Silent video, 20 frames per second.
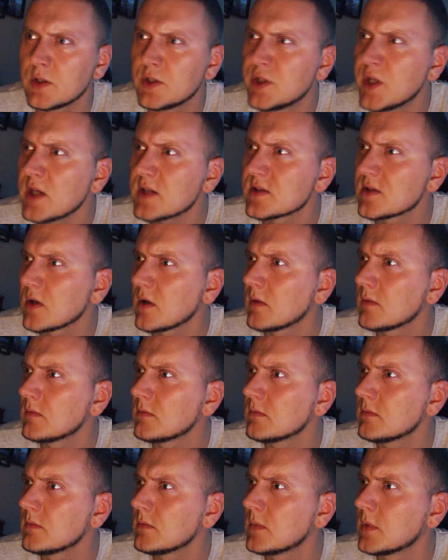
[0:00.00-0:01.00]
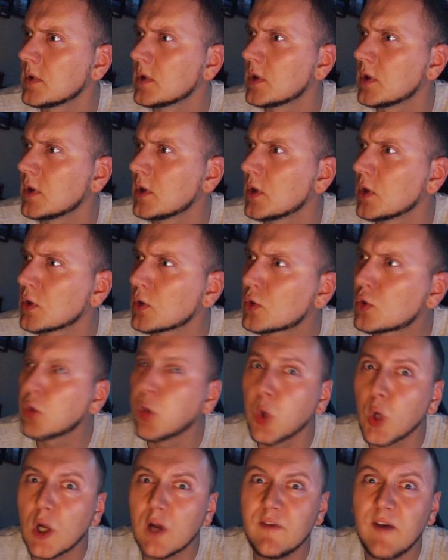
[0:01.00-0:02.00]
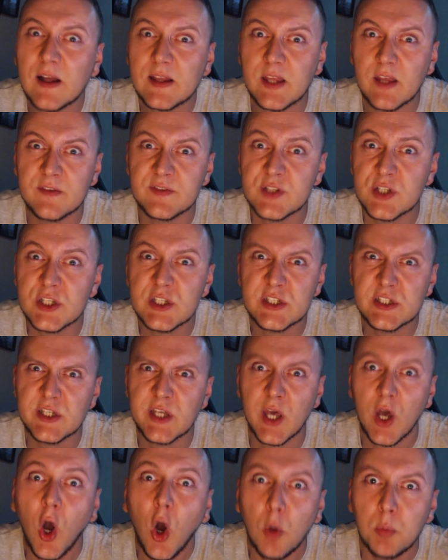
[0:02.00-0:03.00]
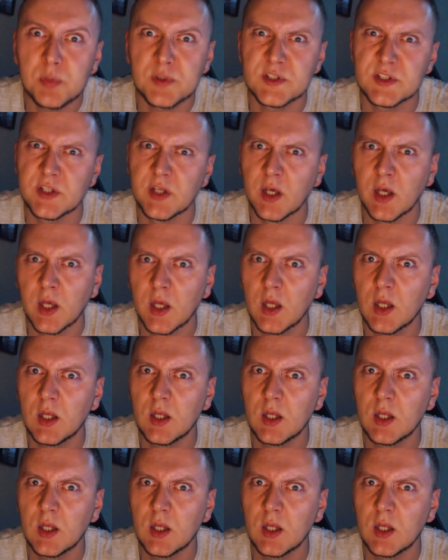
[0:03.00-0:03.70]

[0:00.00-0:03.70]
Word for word: Gdzie są kurwa te wszystkie opcje.